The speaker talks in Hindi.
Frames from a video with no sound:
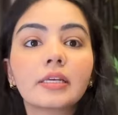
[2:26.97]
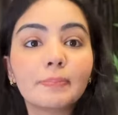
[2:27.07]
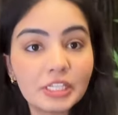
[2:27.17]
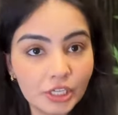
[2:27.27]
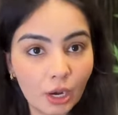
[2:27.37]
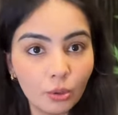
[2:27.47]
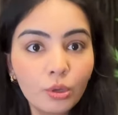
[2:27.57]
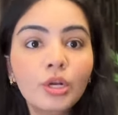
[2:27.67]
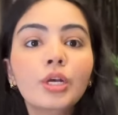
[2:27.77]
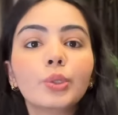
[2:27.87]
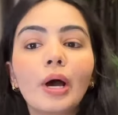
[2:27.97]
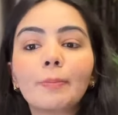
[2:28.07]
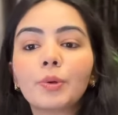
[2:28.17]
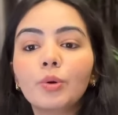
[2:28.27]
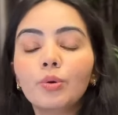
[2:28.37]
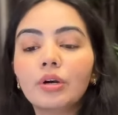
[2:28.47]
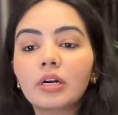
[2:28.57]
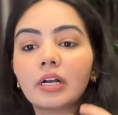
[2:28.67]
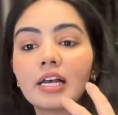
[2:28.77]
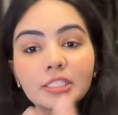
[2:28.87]
में जाओ तो आपको
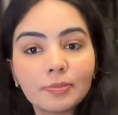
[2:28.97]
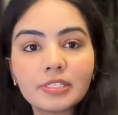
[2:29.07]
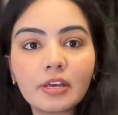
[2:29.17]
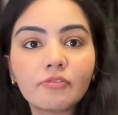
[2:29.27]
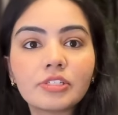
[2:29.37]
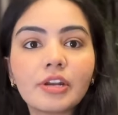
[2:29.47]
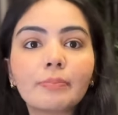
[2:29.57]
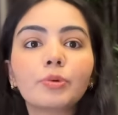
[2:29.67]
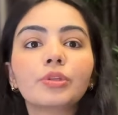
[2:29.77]
कस्टमर सर्विस रैप